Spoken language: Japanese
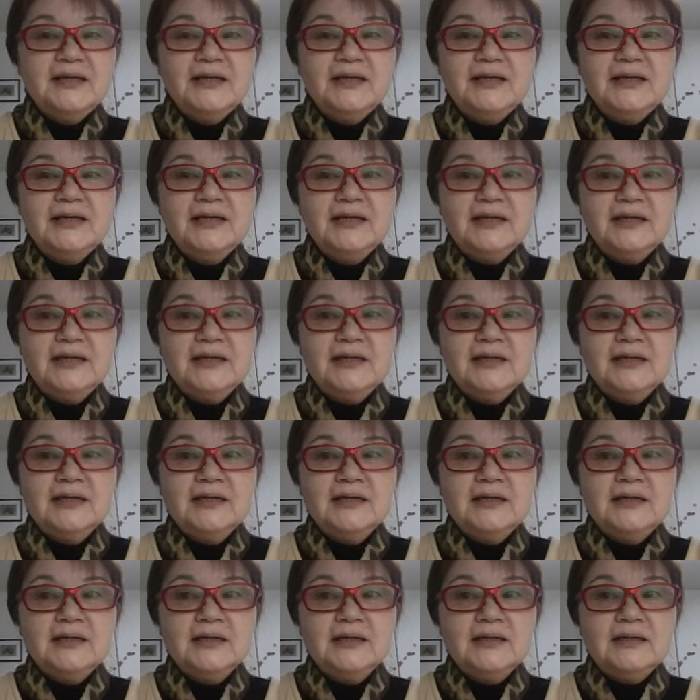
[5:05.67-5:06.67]

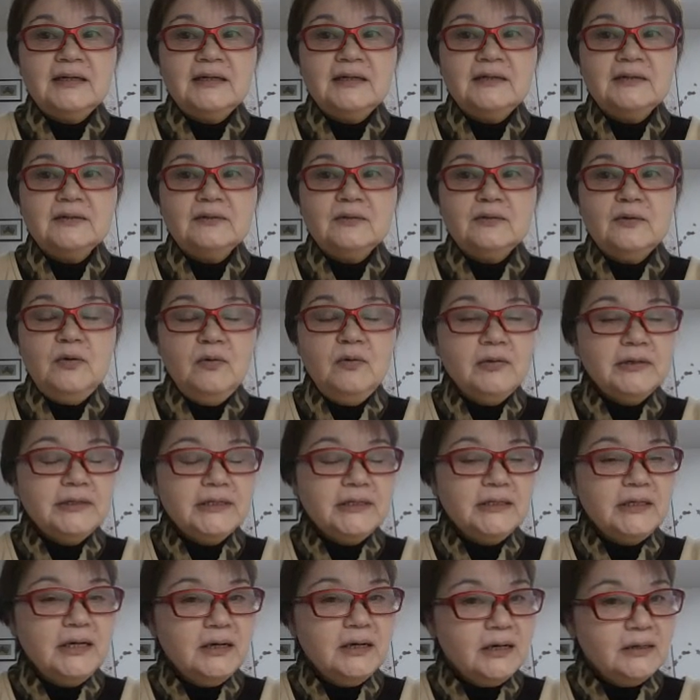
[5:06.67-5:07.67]
えー
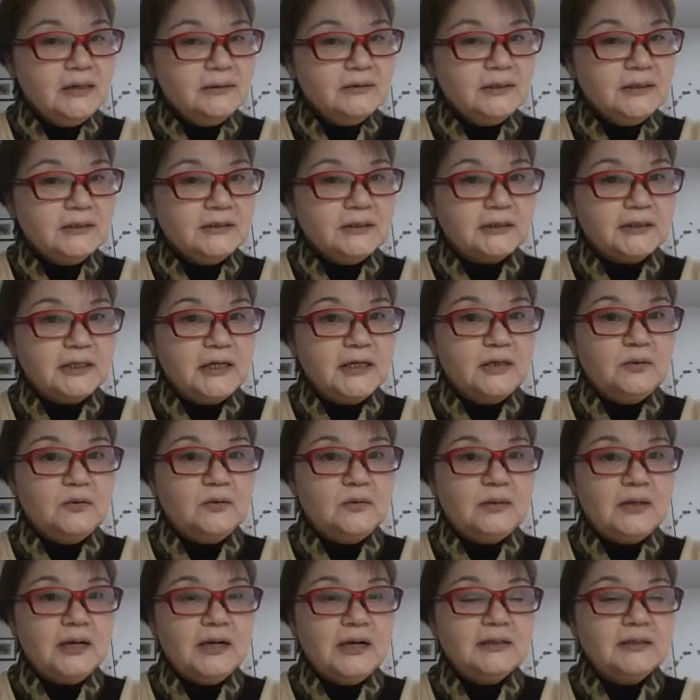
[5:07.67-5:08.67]
氷嫌がる方結
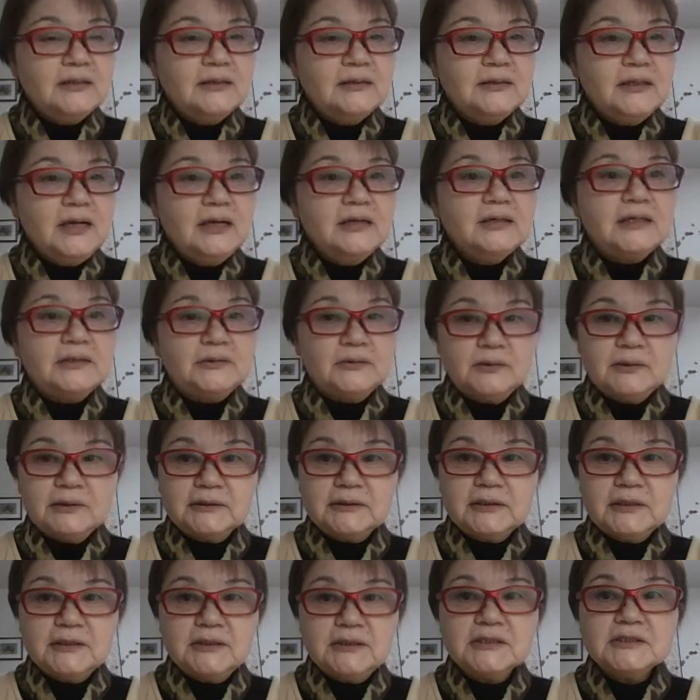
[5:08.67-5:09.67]
構海外の
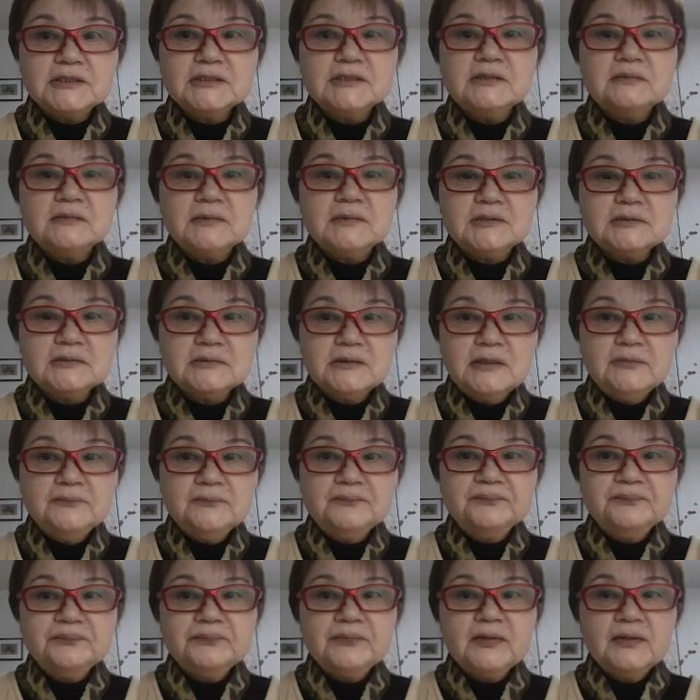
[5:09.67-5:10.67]
方いらっしゃいますね。
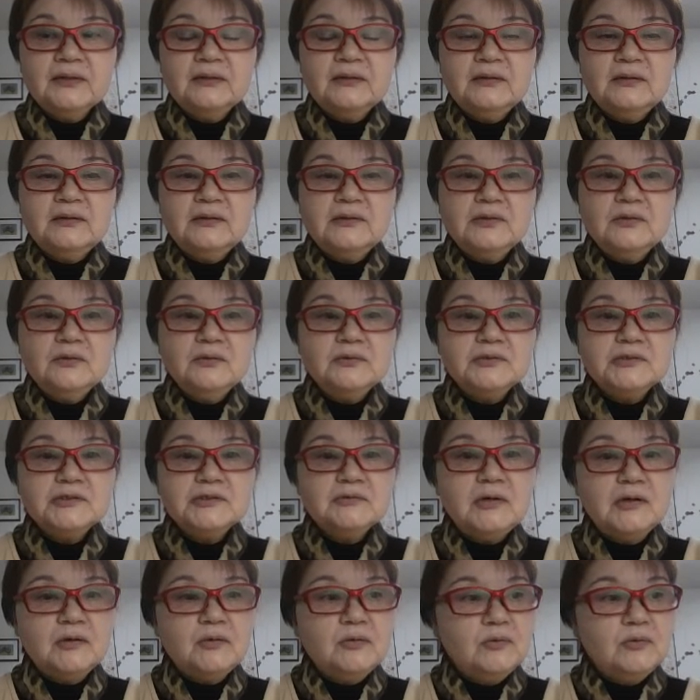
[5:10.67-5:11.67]
えー、日本
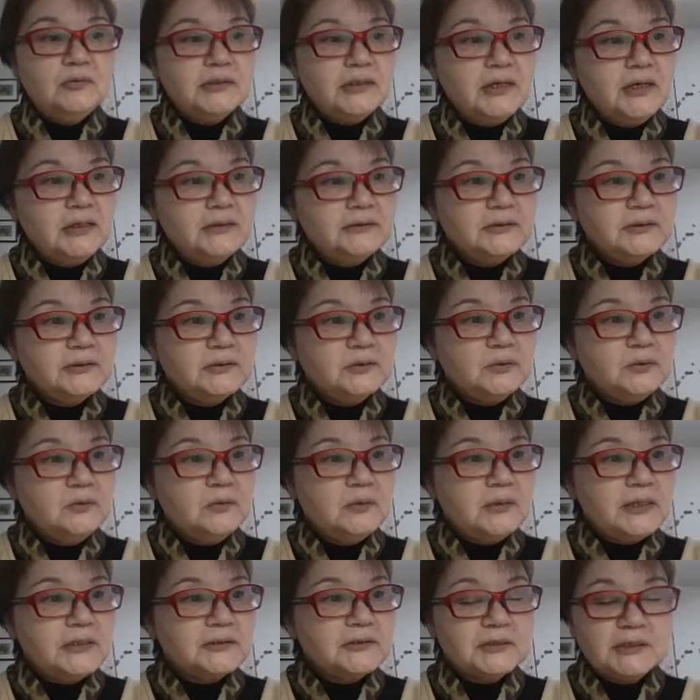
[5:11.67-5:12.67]
人は氷入ってる
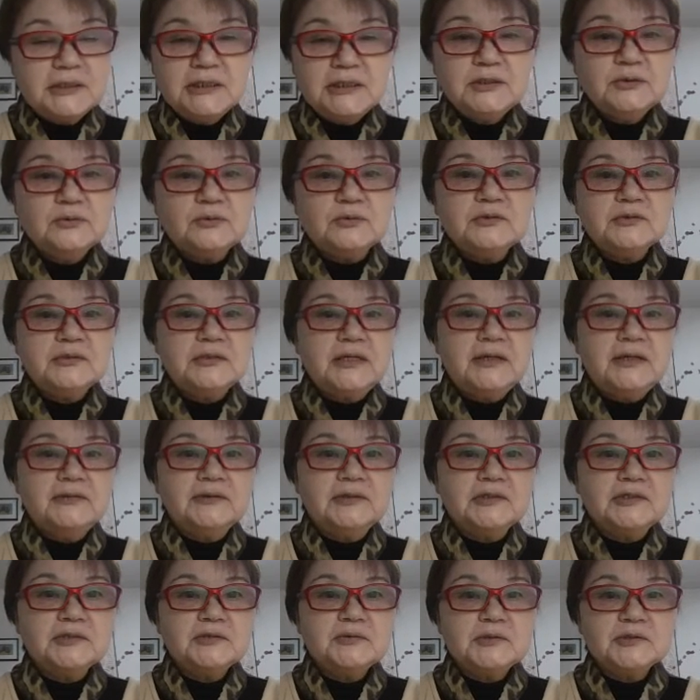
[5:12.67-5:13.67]
方が好きとして
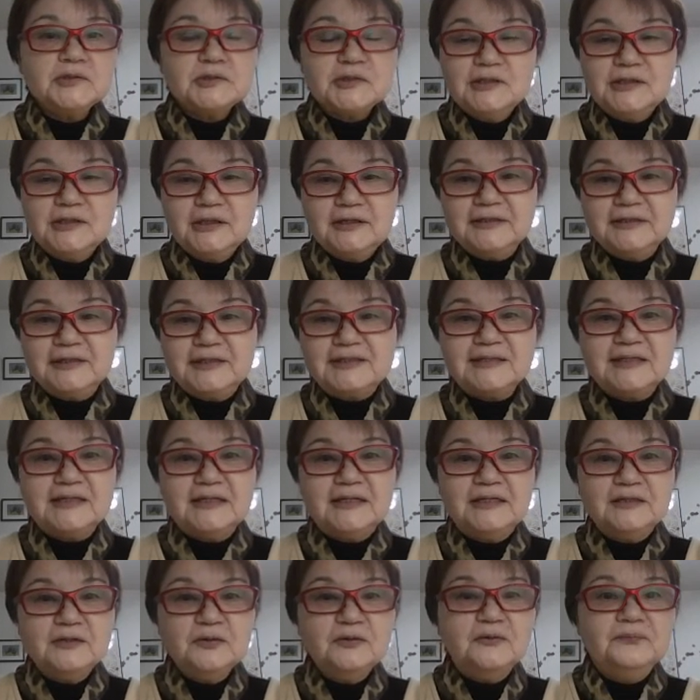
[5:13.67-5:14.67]
私は好きなんですけ
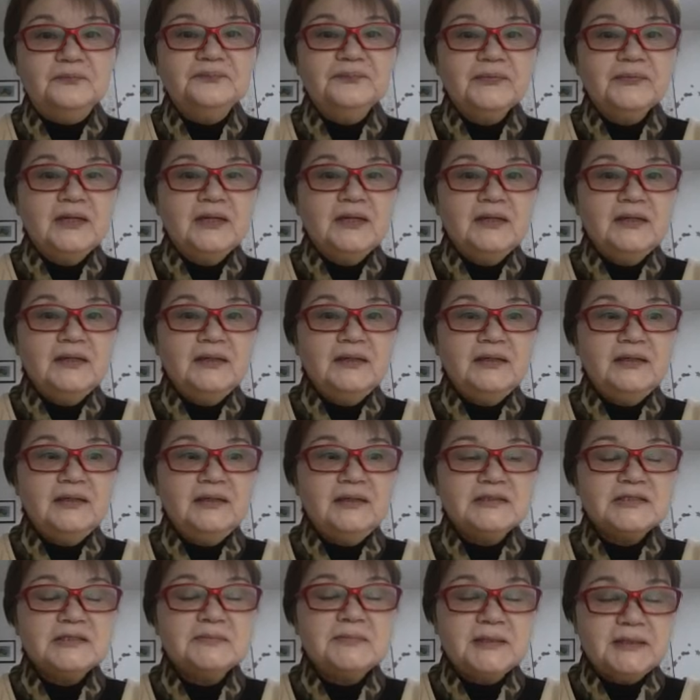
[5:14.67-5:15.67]
れど、
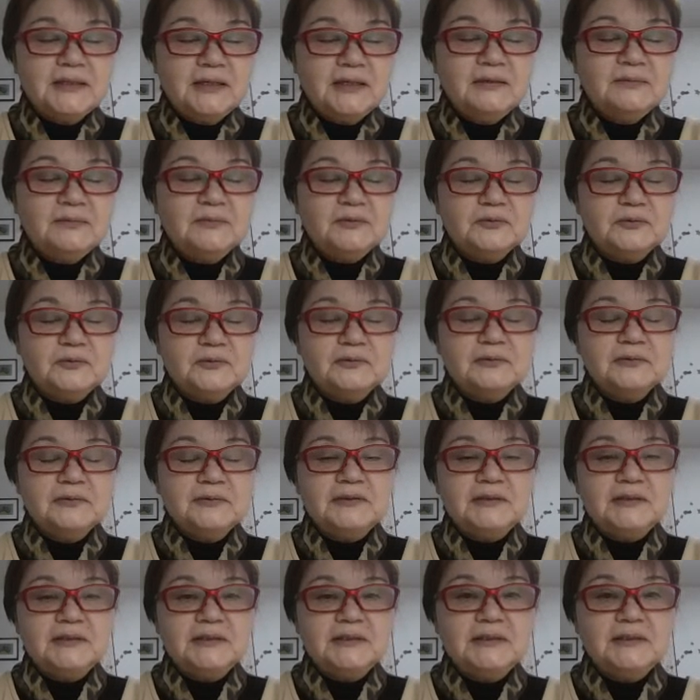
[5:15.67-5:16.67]
えー、冷たいもの
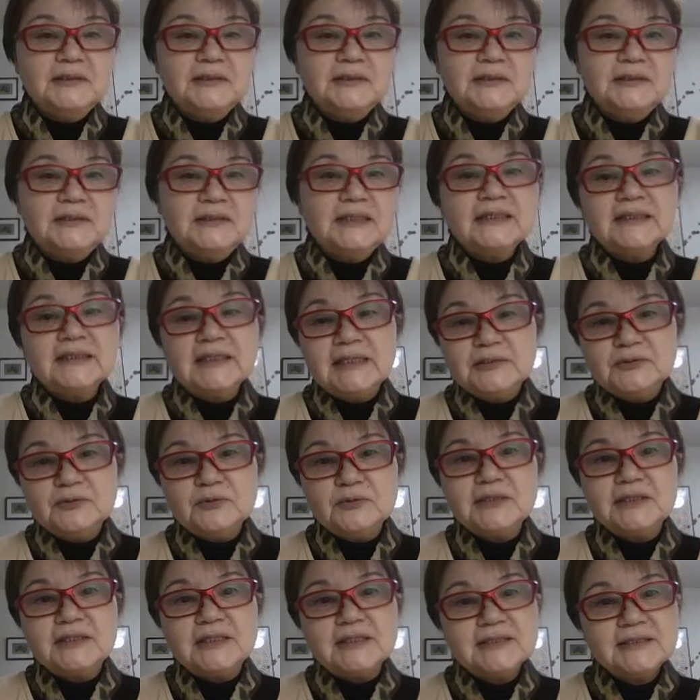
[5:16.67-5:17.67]
いらない
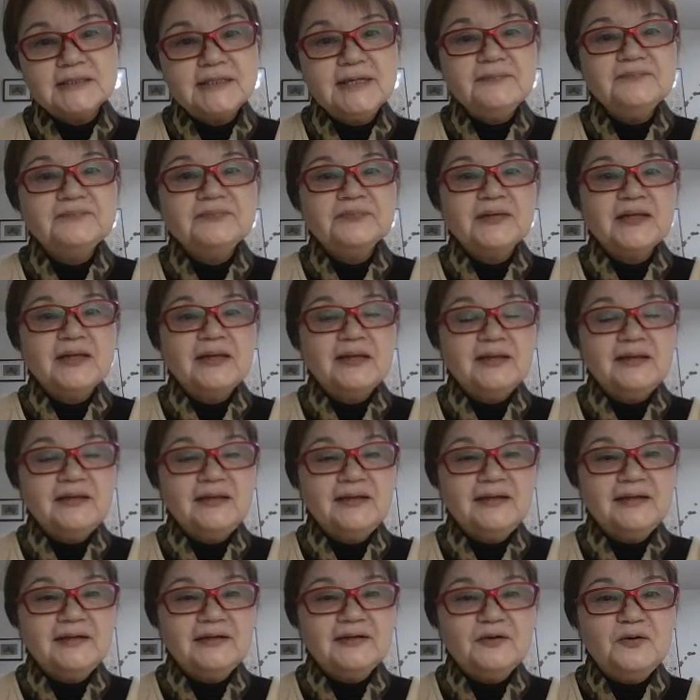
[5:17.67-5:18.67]
時ですね、
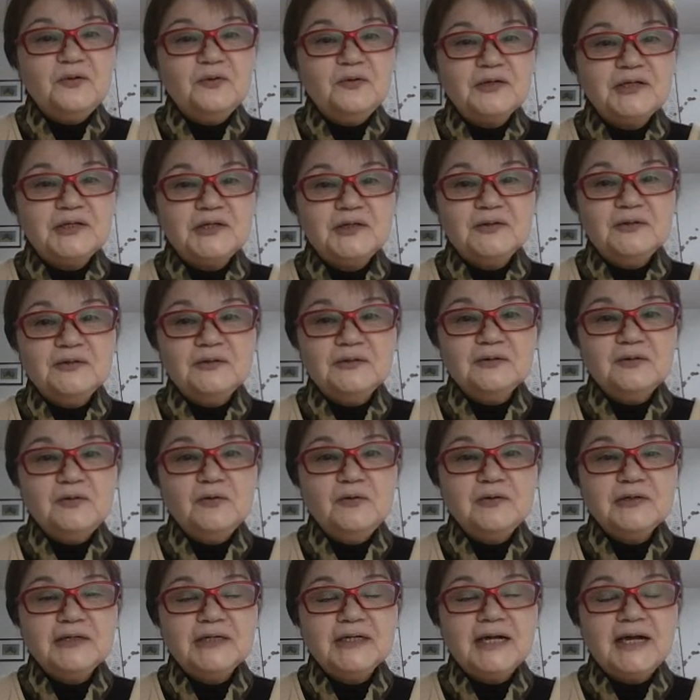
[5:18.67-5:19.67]
えー、氷を
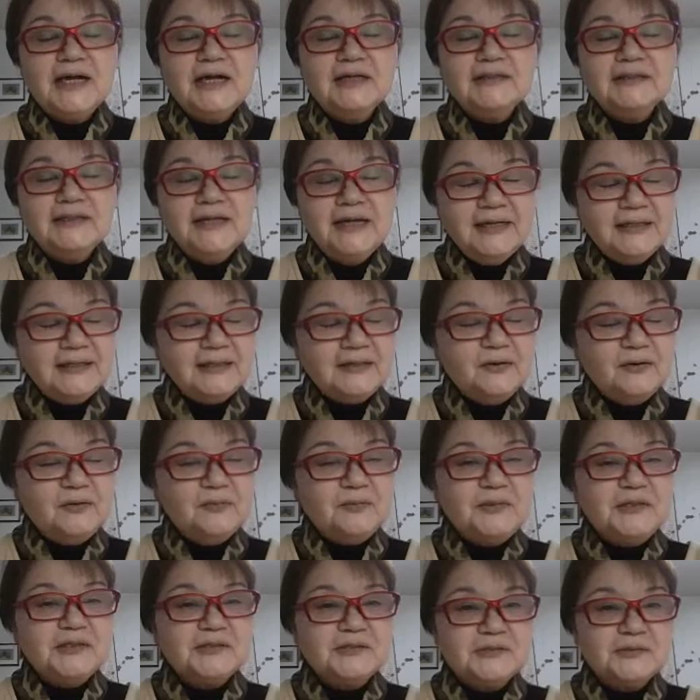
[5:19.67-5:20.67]
氷がない
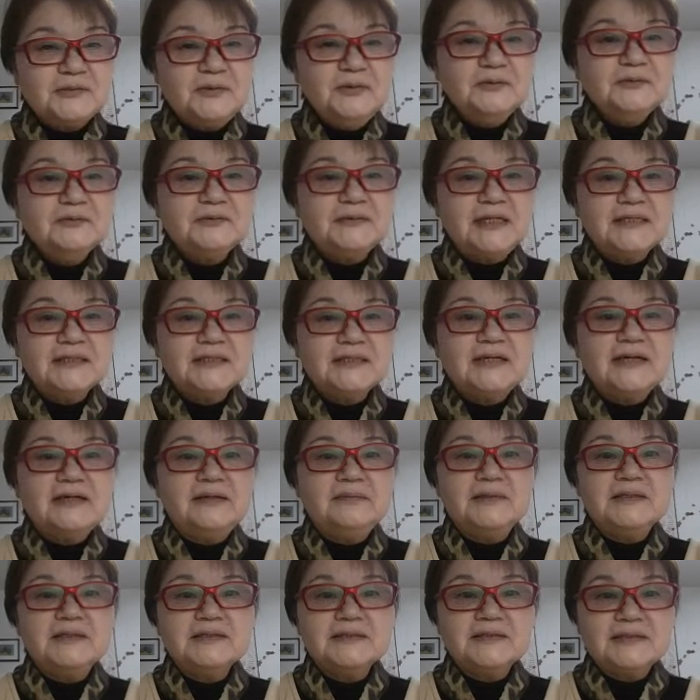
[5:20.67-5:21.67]
水をくださ
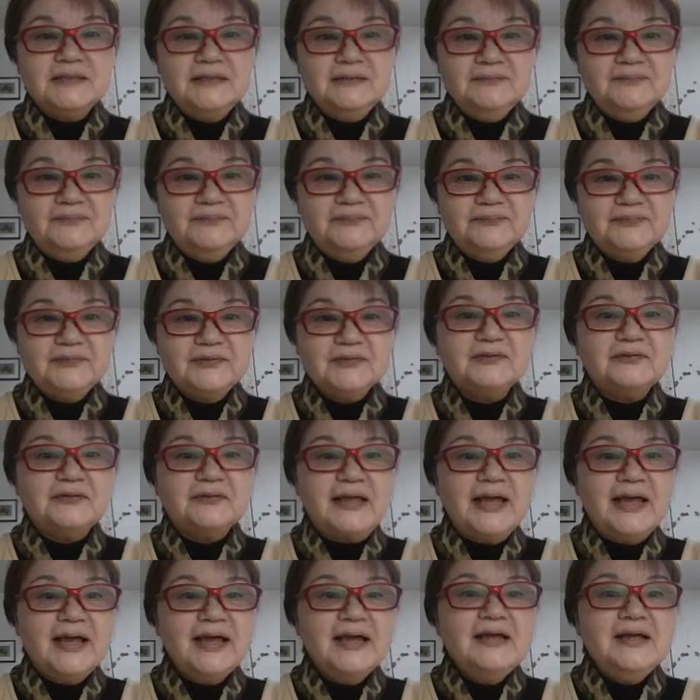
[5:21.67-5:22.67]
いますかとか
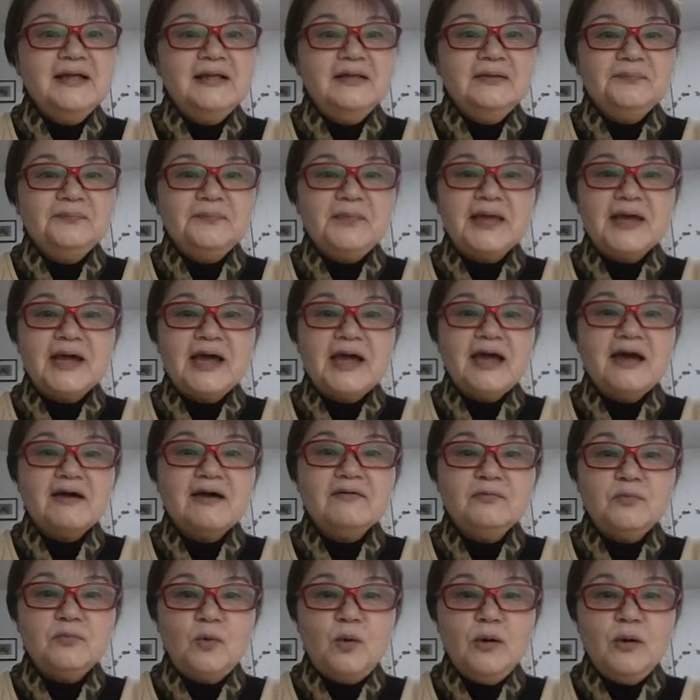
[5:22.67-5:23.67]
ね May I
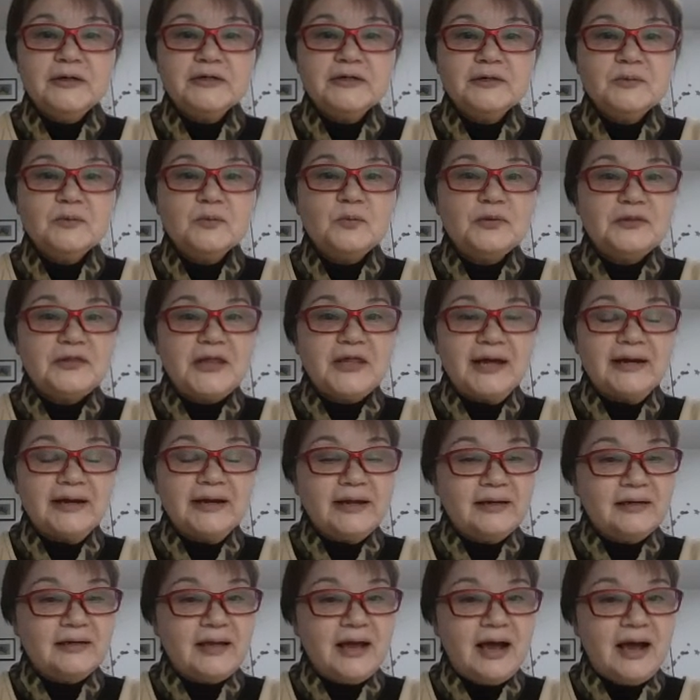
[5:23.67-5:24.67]
have water without
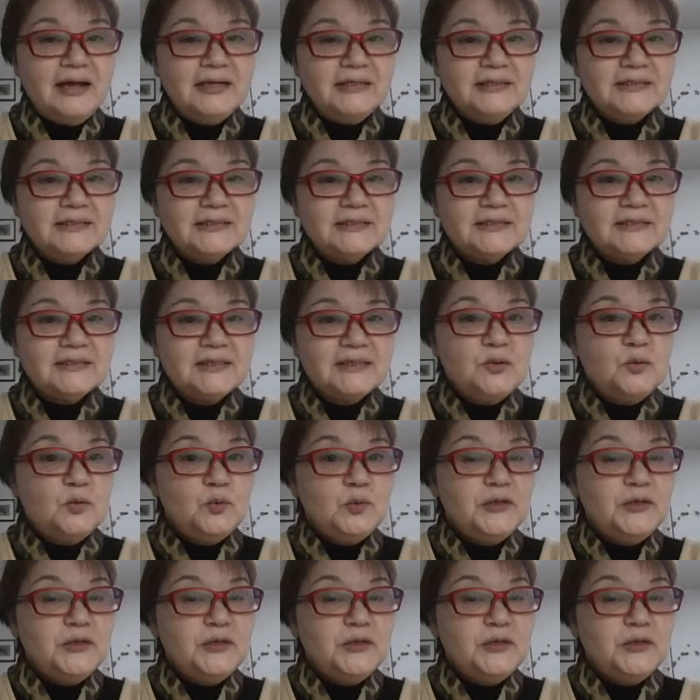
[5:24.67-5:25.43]
any ice?